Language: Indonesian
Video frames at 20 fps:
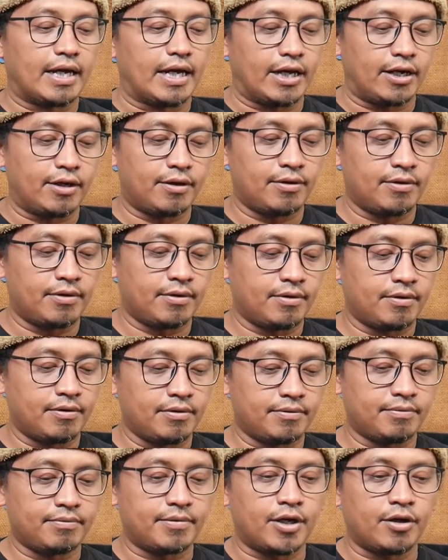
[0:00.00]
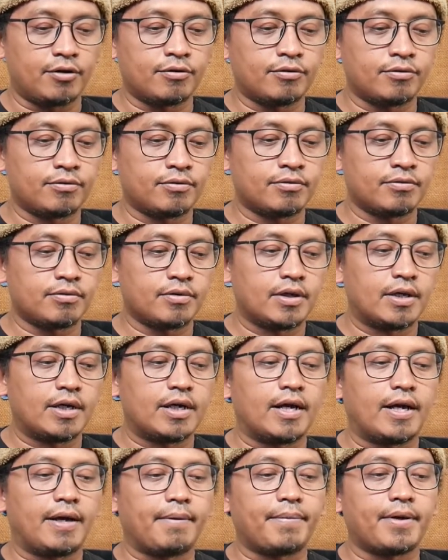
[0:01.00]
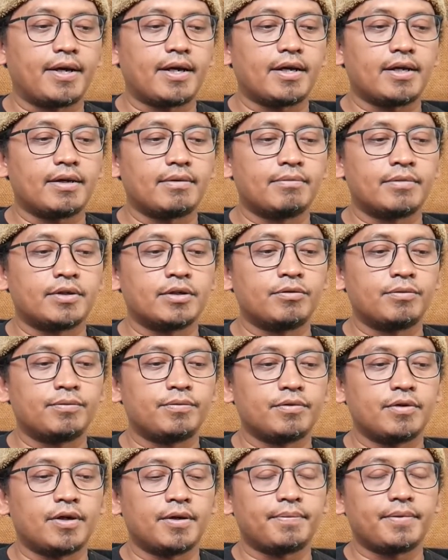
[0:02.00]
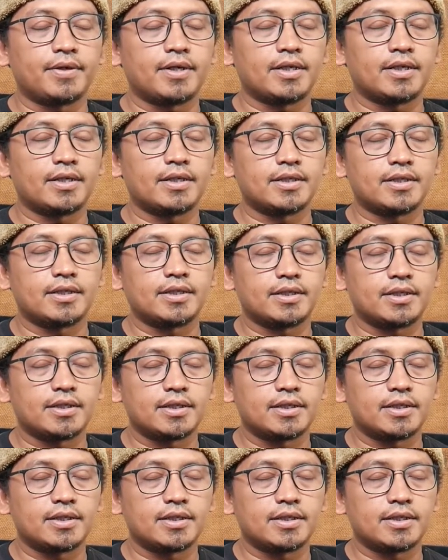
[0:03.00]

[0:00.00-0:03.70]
Kalau mau apa menghubung apa e,